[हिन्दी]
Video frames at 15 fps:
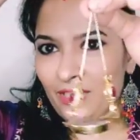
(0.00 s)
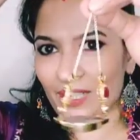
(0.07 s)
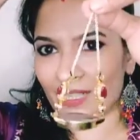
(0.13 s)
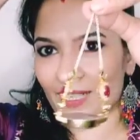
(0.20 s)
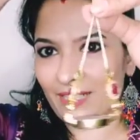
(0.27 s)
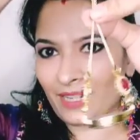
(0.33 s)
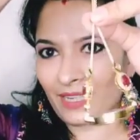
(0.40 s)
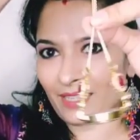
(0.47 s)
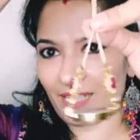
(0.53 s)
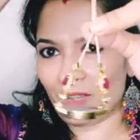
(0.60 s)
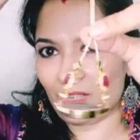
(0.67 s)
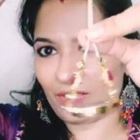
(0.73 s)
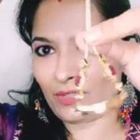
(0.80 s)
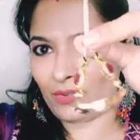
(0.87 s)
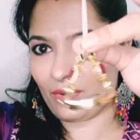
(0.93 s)
ज़्यादा अच्छा लगता है
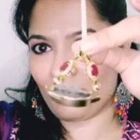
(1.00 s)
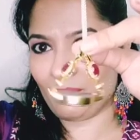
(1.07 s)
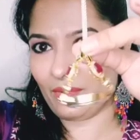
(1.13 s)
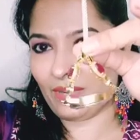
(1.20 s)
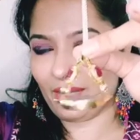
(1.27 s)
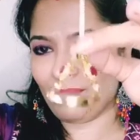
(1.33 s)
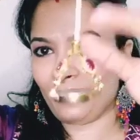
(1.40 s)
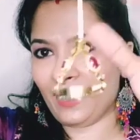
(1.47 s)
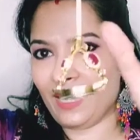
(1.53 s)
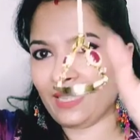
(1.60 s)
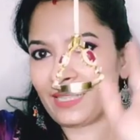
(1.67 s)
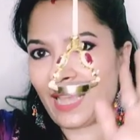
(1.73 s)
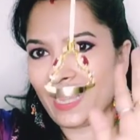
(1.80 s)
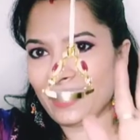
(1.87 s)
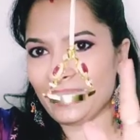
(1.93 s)
और इसको अप, अपने
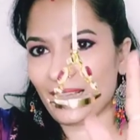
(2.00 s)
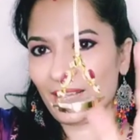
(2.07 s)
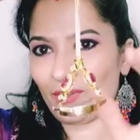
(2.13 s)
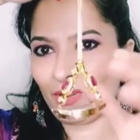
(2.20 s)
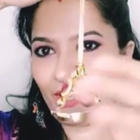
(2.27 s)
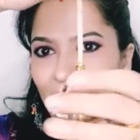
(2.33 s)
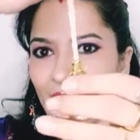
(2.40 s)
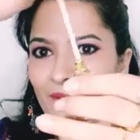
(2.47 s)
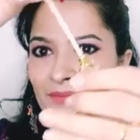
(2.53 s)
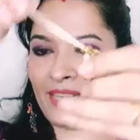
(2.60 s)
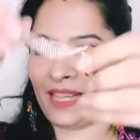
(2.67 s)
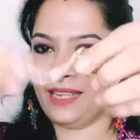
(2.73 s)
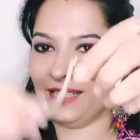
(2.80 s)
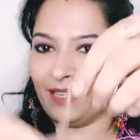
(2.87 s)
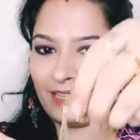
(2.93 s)
साइज़ के अकॉर्डिंग आप
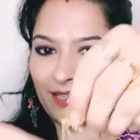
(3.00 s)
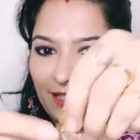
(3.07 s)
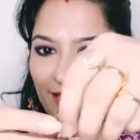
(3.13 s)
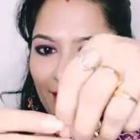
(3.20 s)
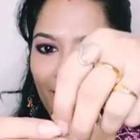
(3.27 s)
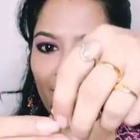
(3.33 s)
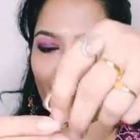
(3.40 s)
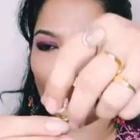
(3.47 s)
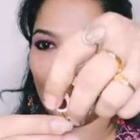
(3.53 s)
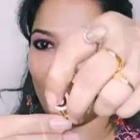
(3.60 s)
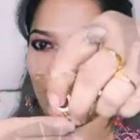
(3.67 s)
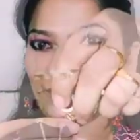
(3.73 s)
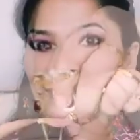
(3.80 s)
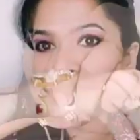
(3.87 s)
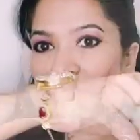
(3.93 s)
टाइट कर सकते हो
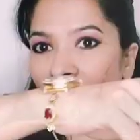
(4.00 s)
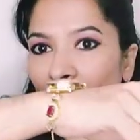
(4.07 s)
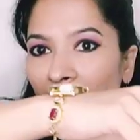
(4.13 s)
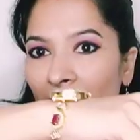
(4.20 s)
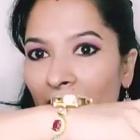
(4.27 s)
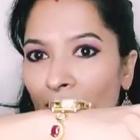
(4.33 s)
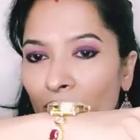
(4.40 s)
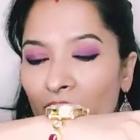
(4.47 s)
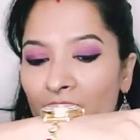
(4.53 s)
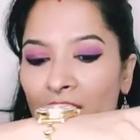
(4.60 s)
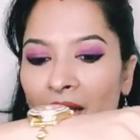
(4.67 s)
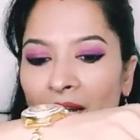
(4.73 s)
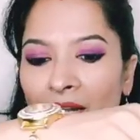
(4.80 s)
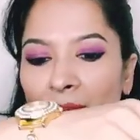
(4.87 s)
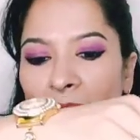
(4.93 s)
क्योंकि हर बार क्या होता है
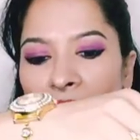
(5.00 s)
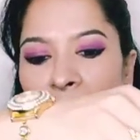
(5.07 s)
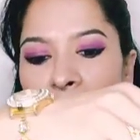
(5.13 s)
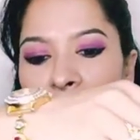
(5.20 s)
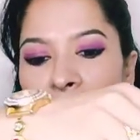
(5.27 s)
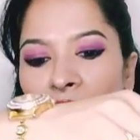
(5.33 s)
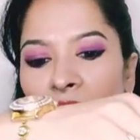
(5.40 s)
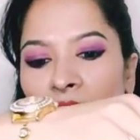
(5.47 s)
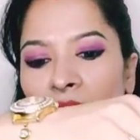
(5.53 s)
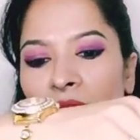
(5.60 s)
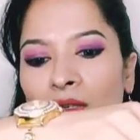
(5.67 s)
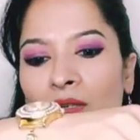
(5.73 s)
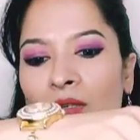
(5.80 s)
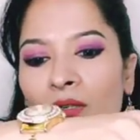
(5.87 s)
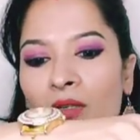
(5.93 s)
साड़ी में हम लोग
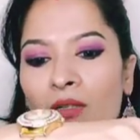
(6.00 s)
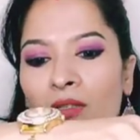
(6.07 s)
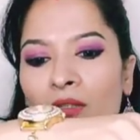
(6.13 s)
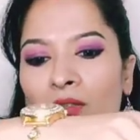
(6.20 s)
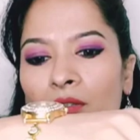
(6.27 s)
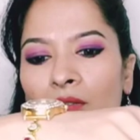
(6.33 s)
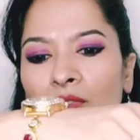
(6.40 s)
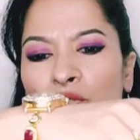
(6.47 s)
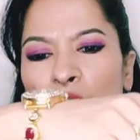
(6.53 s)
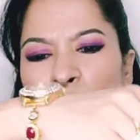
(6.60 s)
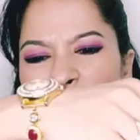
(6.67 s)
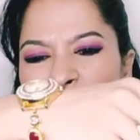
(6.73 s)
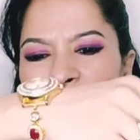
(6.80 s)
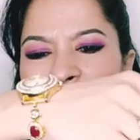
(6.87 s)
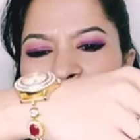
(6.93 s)

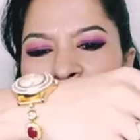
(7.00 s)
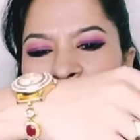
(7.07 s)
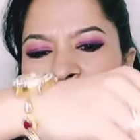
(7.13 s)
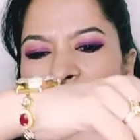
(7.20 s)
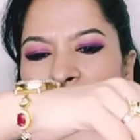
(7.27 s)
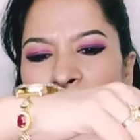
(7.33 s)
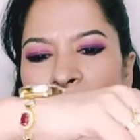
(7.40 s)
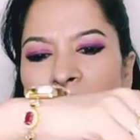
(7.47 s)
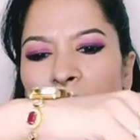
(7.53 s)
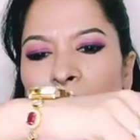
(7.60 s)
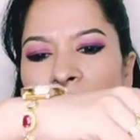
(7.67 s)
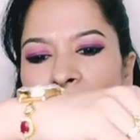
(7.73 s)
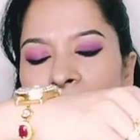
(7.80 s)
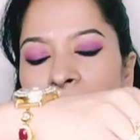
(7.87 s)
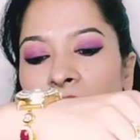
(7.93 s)
चूड़ी या फिर हैवी
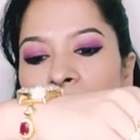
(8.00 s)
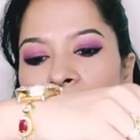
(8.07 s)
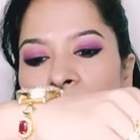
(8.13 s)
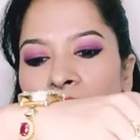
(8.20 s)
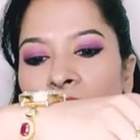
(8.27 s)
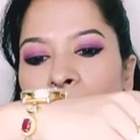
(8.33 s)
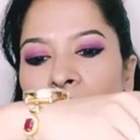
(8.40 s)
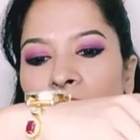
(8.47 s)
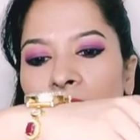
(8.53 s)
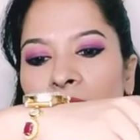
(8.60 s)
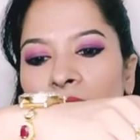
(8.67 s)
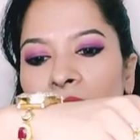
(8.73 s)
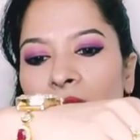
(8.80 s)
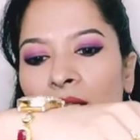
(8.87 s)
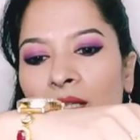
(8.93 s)
ब्रेसलेट्स नहीं
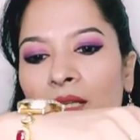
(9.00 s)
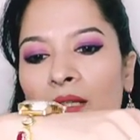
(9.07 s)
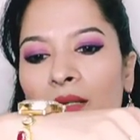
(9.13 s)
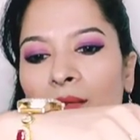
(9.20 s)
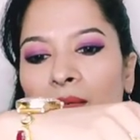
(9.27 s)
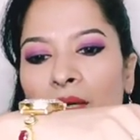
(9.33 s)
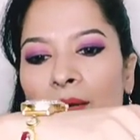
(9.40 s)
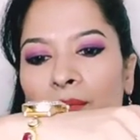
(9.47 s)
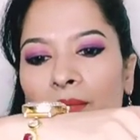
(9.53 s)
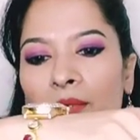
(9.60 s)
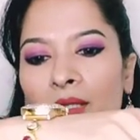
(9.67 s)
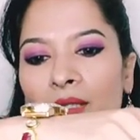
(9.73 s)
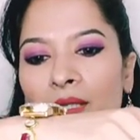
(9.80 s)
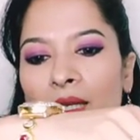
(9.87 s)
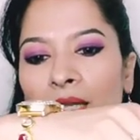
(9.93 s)
पहनना चाहते तब आप
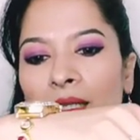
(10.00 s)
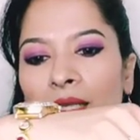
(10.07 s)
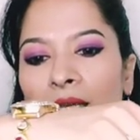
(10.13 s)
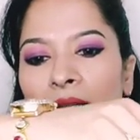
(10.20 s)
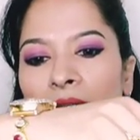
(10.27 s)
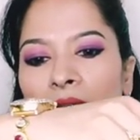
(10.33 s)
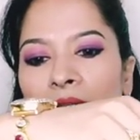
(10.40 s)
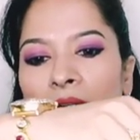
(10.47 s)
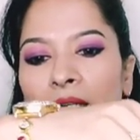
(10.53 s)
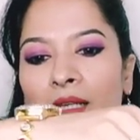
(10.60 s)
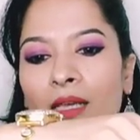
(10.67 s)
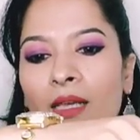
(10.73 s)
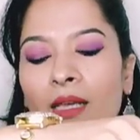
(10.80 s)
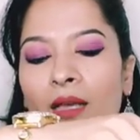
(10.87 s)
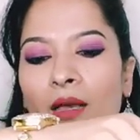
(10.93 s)
ऐसे हल्की हल्की
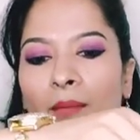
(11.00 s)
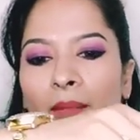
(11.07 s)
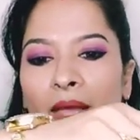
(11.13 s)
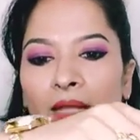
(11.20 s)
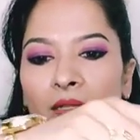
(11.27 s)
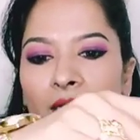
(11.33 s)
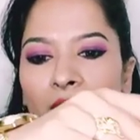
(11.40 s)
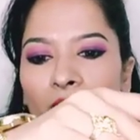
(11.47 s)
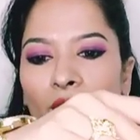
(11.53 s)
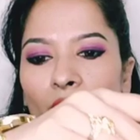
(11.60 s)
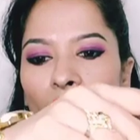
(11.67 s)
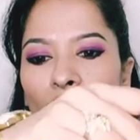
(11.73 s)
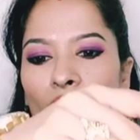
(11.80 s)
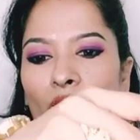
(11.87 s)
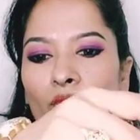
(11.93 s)
घड़ी पहन सकते
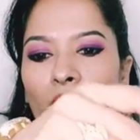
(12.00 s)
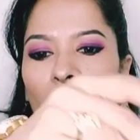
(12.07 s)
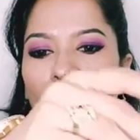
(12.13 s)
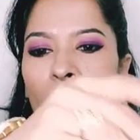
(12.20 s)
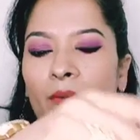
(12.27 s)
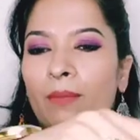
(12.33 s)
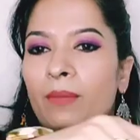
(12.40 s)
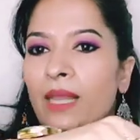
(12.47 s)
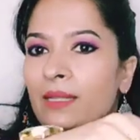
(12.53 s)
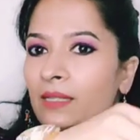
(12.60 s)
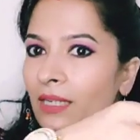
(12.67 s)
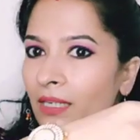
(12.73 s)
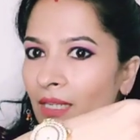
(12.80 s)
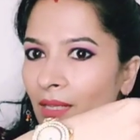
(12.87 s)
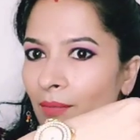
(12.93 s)
हो जो आपकी
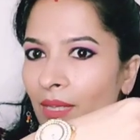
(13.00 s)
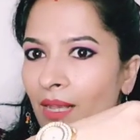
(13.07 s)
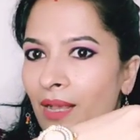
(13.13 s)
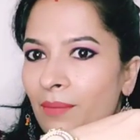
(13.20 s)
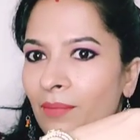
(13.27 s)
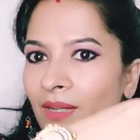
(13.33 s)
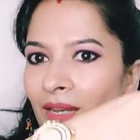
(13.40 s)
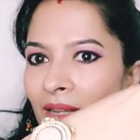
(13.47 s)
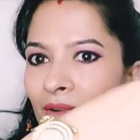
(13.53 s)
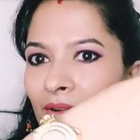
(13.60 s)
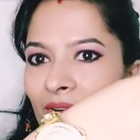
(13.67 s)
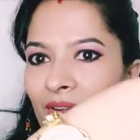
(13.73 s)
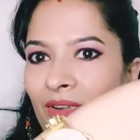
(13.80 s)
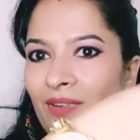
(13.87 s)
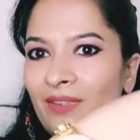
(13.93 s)
ब्रेसलेट की भी काम करे
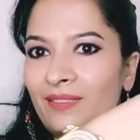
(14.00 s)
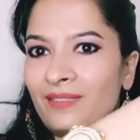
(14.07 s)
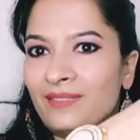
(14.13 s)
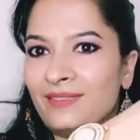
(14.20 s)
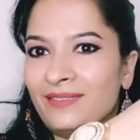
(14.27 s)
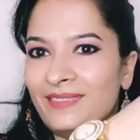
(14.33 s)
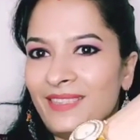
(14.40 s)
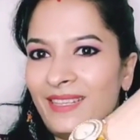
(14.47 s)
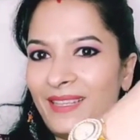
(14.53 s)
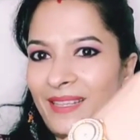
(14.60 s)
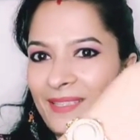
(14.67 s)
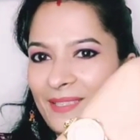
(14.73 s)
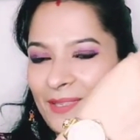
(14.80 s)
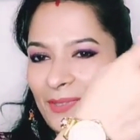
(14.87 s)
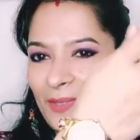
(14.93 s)
और ये
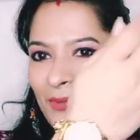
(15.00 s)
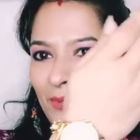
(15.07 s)
देख सकते